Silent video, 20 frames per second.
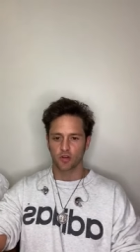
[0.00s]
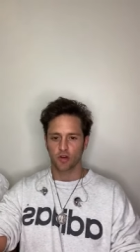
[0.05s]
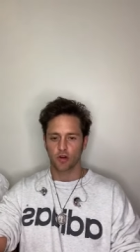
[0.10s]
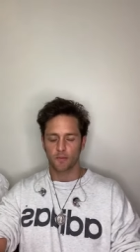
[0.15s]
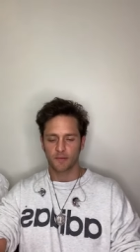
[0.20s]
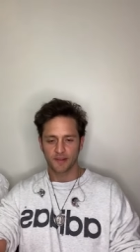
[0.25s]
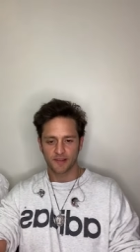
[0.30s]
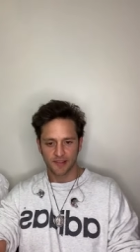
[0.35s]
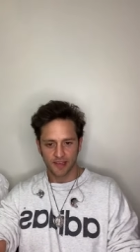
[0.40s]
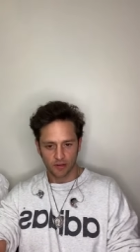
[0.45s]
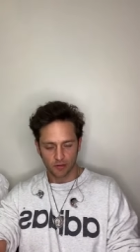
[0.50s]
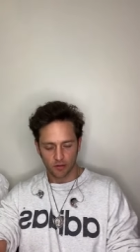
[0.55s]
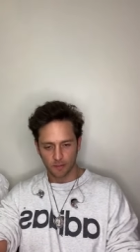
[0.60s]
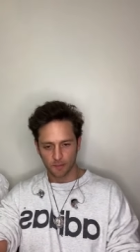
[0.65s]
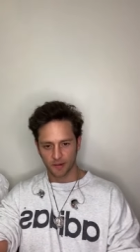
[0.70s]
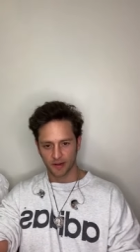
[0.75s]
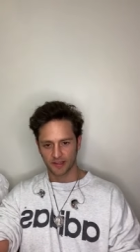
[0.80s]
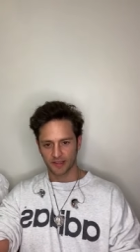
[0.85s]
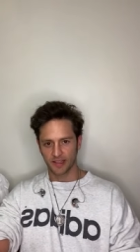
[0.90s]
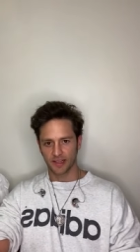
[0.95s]
Estoy
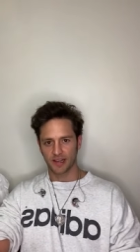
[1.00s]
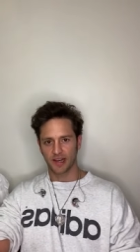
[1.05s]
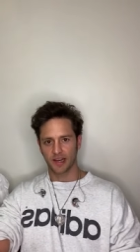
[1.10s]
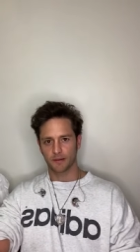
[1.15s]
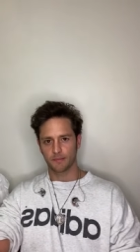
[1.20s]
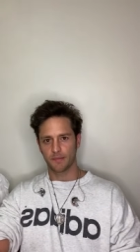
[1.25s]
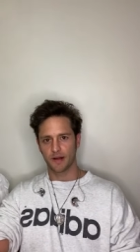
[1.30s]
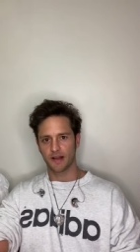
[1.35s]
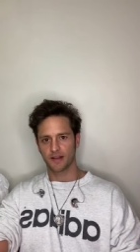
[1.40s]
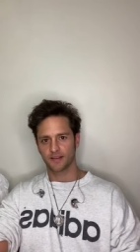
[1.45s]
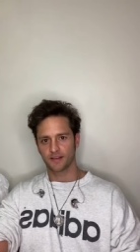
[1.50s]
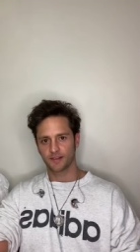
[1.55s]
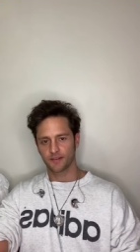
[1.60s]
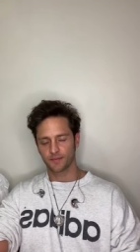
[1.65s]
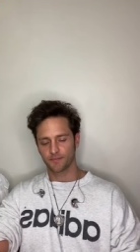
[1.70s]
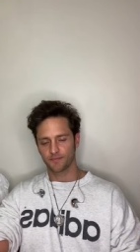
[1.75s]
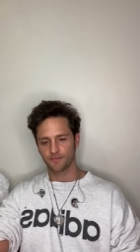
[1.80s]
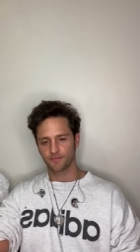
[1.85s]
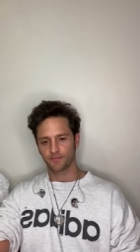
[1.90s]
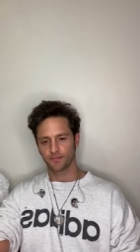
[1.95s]
comenzando a practicar
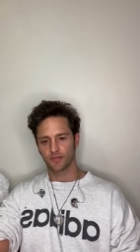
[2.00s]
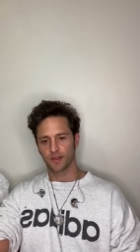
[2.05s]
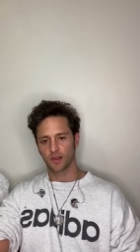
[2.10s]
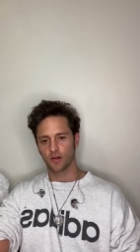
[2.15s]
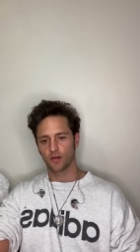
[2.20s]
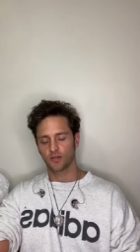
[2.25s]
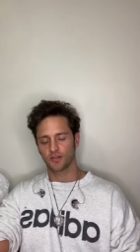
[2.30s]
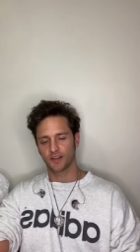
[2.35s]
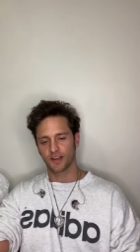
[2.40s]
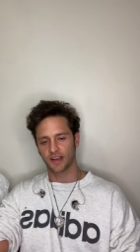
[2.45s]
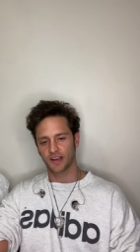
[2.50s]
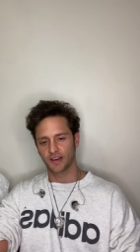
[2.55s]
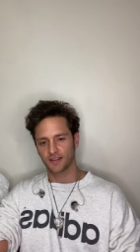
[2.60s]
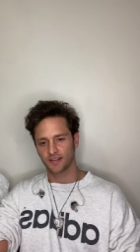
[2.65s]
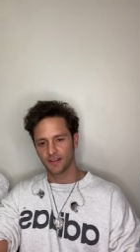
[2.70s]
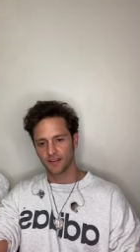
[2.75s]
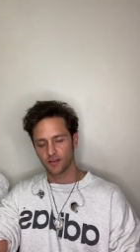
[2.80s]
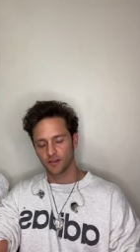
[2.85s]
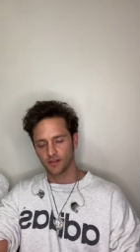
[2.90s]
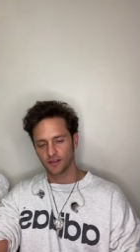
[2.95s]
más los
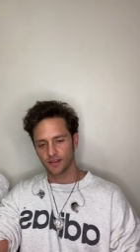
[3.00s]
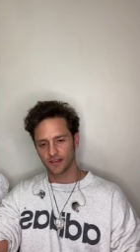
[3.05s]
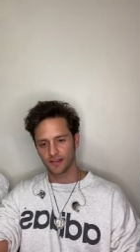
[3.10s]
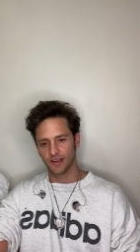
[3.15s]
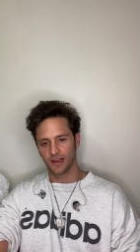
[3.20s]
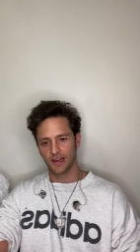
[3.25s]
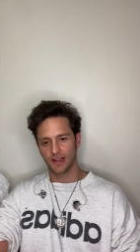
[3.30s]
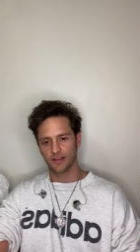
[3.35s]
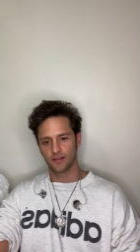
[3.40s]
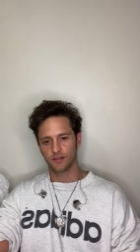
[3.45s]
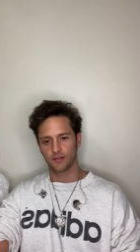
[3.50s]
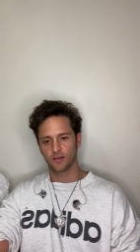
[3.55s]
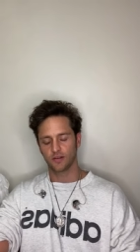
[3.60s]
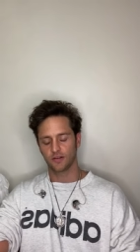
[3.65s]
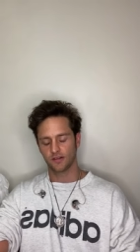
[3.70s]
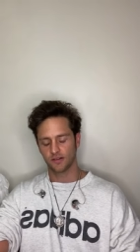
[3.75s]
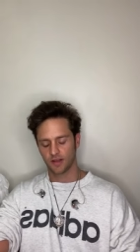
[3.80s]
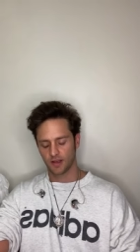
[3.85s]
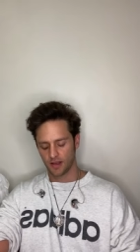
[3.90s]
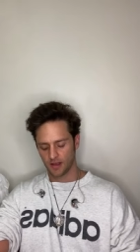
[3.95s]
ejercicios de
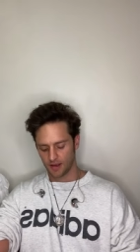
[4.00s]
silencio